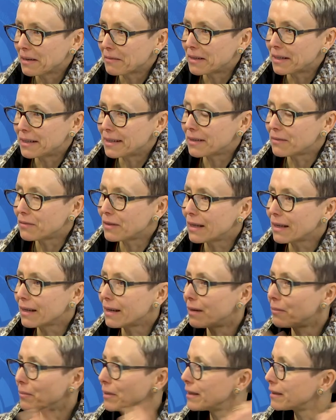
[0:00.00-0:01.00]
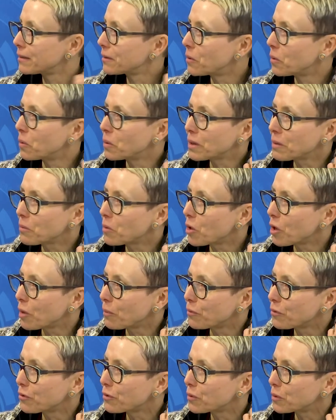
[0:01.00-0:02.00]
Weil die Entwickler haben ihren Code im
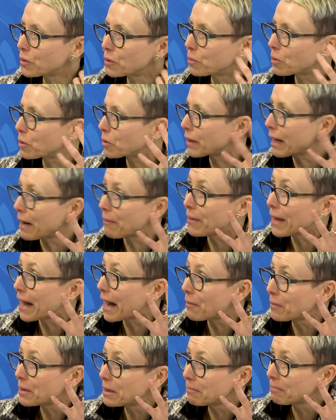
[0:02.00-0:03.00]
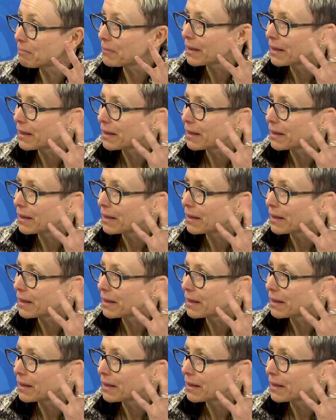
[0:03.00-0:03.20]
Kopf und Programmnamen